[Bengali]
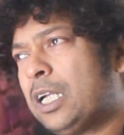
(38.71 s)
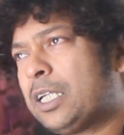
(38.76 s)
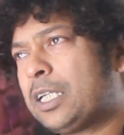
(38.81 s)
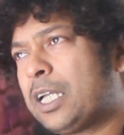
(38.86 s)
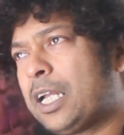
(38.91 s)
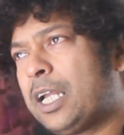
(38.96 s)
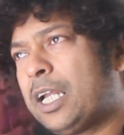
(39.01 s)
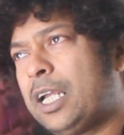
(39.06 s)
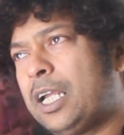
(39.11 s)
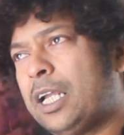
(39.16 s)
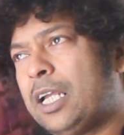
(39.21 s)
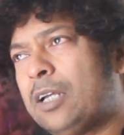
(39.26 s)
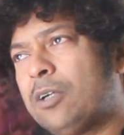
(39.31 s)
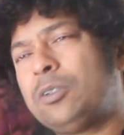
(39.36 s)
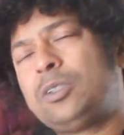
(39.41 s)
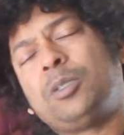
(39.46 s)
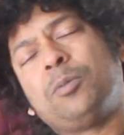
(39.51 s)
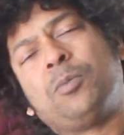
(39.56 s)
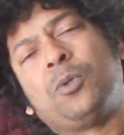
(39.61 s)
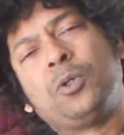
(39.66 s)
রে
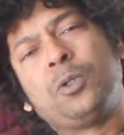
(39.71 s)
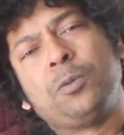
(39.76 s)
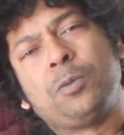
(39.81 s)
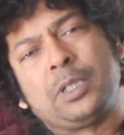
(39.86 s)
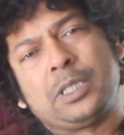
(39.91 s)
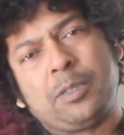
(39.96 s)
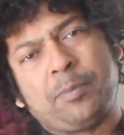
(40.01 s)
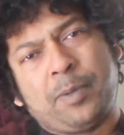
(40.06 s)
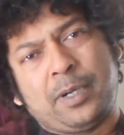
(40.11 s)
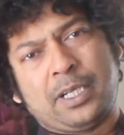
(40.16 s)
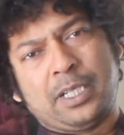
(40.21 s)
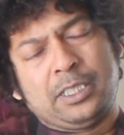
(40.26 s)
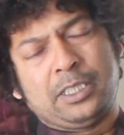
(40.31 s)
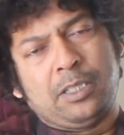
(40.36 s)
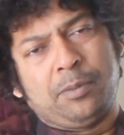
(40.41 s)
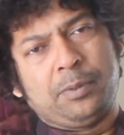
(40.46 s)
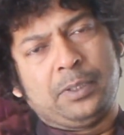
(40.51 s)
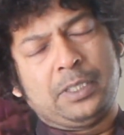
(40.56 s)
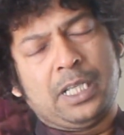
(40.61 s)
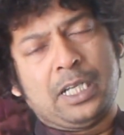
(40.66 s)
হচ্ছে বনবাসে
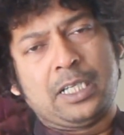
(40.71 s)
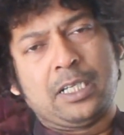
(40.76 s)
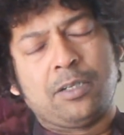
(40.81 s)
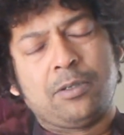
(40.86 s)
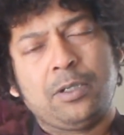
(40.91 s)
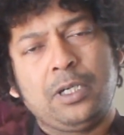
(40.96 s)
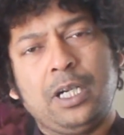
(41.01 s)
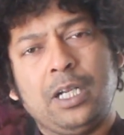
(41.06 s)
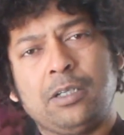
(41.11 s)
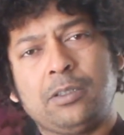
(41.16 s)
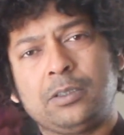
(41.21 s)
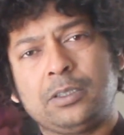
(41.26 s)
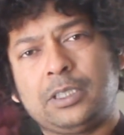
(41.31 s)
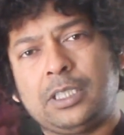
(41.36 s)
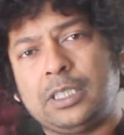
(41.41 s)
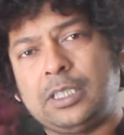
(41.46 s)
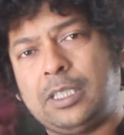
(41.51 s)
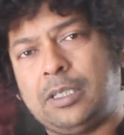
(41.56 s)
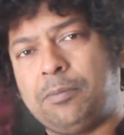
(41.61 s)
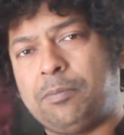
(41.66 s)
পাঠাইতে হবে তা না হইলে
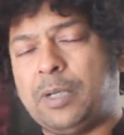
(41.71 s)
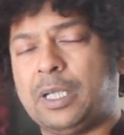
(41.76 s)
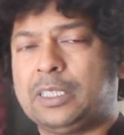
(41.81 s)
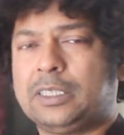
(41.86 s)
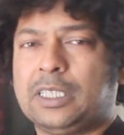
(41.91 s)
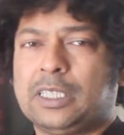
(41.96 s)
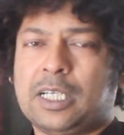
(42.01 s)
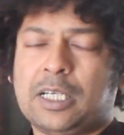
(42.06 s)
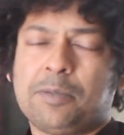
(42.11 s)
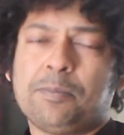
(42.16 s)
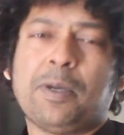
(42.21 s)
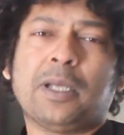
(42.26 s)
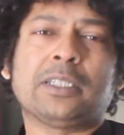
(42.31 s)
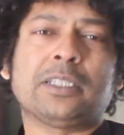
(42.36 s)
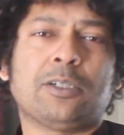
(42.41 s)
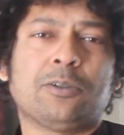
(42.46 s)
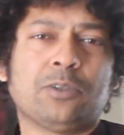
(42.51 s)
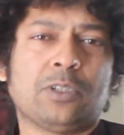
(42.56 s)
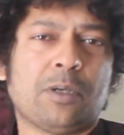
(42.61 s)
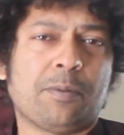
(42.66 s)
হচ্ছে যে বাচ্চাটারে
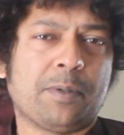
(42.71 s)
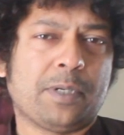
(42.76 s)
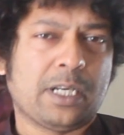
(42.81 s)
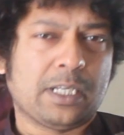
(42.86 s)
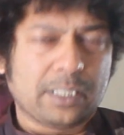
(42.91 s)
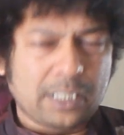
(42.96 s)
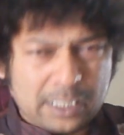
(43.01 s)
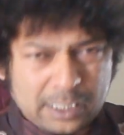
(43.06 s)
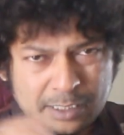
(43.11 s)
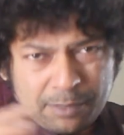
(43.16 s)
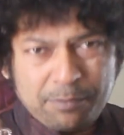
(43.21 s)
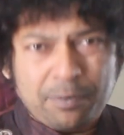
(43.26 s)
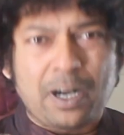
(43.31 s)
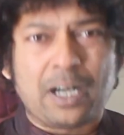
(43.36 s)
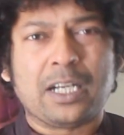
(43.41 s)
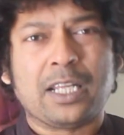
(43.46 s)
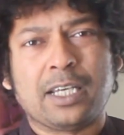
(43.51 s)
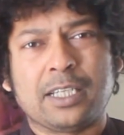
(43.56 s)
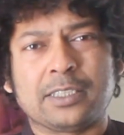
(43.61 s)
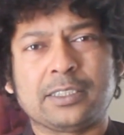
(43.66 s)
বাঁচানো যাবে না তার একটা
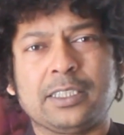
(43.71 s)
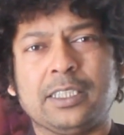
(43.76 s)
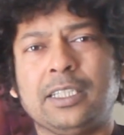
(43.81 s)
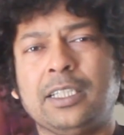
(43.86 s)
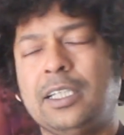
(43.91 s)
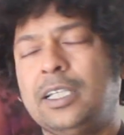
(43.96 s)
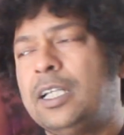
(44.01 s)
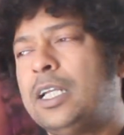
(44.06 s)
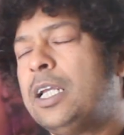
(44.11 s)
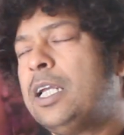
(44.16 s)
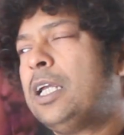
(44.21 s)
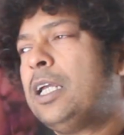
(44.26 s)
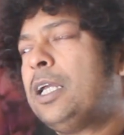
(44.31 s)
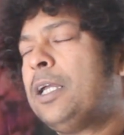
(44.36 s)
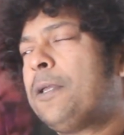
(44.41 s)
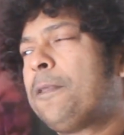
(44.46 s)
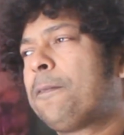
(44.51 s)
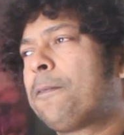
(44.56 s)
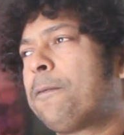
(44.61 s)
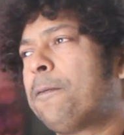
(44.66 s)
ভাড়া আছে
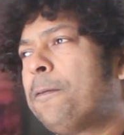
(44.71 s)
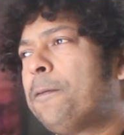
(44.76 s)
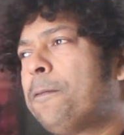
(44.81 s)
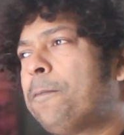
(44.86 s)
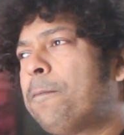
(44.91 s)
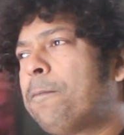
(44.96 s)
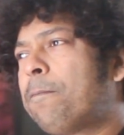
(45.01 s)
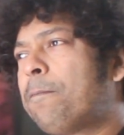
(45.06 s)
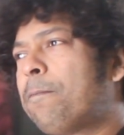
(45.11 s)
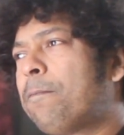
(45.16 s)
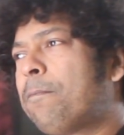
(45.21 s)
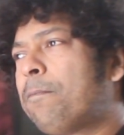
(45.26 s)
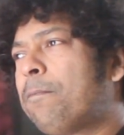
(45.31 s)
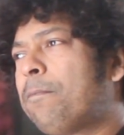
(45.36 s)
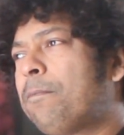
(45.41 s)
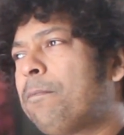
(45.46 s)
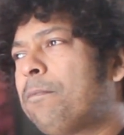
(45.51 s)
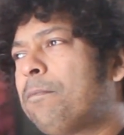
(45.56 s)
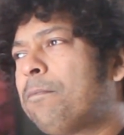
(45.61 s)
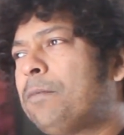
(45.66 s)
তো
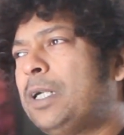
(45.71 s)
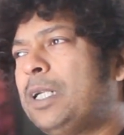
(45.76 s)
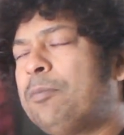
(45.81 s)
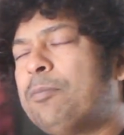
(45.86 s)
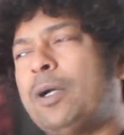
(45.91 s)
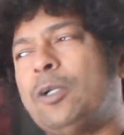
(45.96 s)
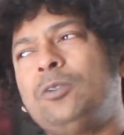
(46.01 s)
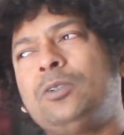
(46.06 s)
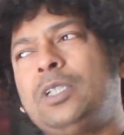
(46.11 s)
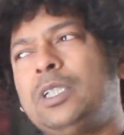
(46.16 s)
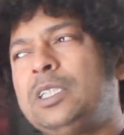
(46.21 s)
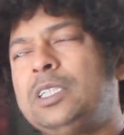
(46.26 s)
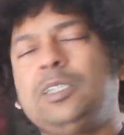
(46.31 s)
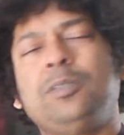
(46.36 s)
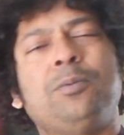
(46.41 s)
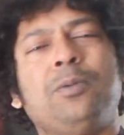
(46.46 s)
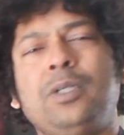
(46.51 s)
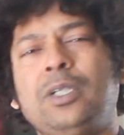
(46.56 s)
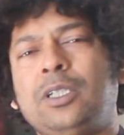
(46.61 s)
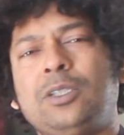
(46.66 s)
মানে মানুষের
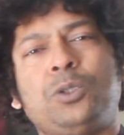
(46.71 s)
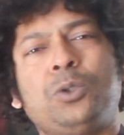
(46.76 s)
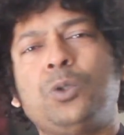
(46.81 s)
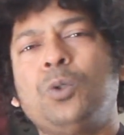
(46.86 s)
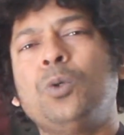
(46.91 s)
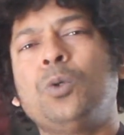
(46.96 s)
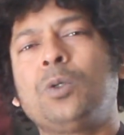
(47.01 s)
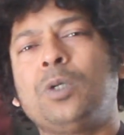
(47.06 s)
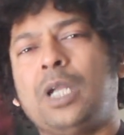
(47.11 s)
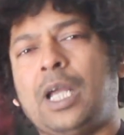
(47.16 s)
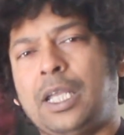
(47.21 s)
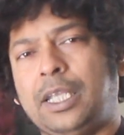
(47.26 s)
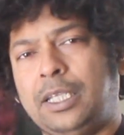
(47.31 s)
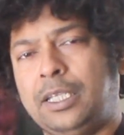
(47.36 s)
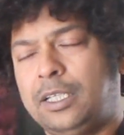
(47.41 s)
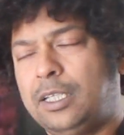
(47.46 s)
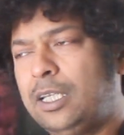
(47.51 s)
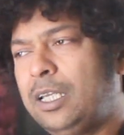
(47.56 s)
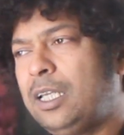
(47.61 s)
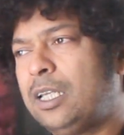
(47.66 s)
জীবনে সুখ নাই
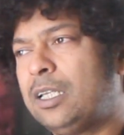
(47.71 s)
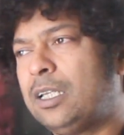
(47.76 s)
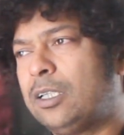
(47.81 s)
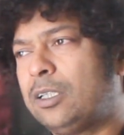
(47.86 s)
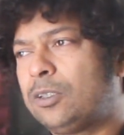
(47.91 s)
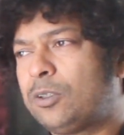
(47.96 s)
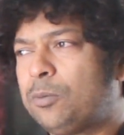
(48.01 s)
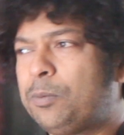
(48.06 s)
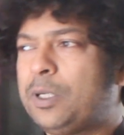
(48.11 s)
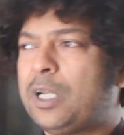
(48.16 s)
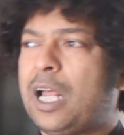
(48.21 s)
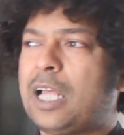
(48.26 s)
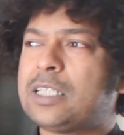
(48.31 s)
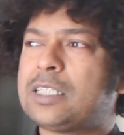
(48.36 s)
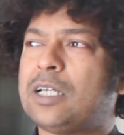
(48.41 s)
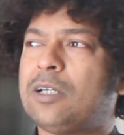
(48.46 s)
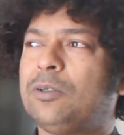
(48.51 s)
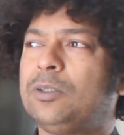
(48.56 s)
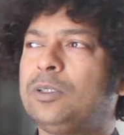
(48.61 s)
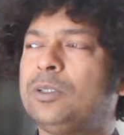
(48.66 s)
হ্যাঁ তুমি
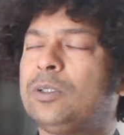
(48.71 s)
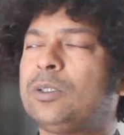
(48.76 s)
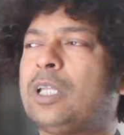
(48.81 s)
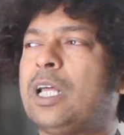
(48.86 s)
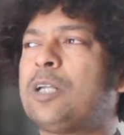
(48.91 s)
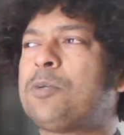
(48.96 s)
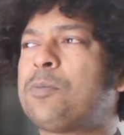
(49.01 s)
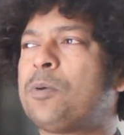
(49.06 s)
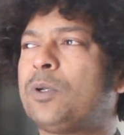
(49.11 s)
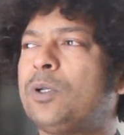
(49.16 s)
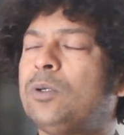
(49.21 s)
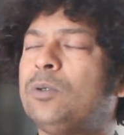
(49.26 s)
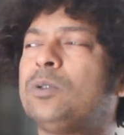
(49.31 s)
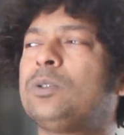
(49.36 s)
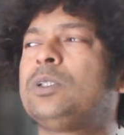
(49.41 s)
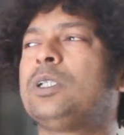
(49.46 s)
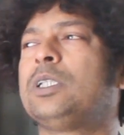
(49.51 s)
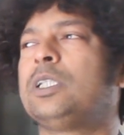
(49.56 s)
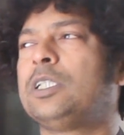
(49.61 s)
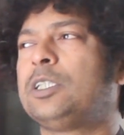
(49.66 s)
রাজা হয়েছো তারপরেও
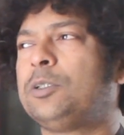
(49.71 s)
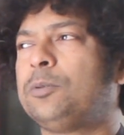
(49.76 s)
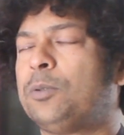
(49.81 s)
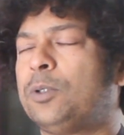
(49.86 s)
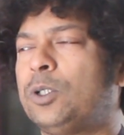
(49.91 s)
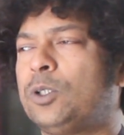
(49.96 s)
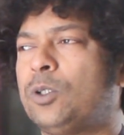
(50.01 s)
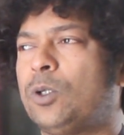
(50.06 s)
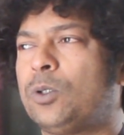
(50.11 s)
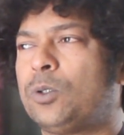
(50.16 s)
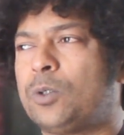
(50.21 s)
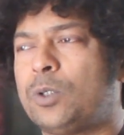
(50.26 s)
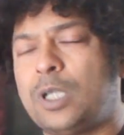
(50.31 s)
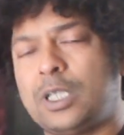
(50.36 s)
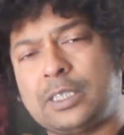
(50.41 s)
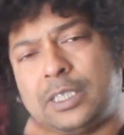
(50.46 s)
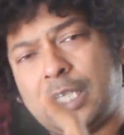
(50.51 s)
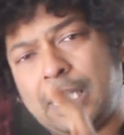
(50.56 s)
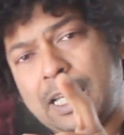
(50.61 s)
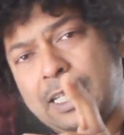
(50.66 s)
হচ্ছে যে জীবনে যন্ত্রণা
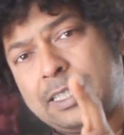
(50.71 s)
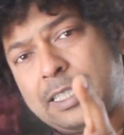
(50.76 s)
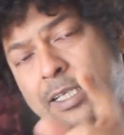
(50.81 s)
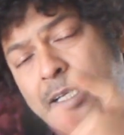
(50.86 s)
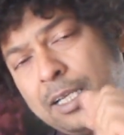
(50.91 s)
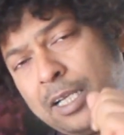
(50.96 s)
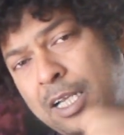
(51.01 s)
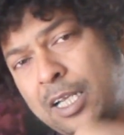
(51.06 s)
আছে এই যে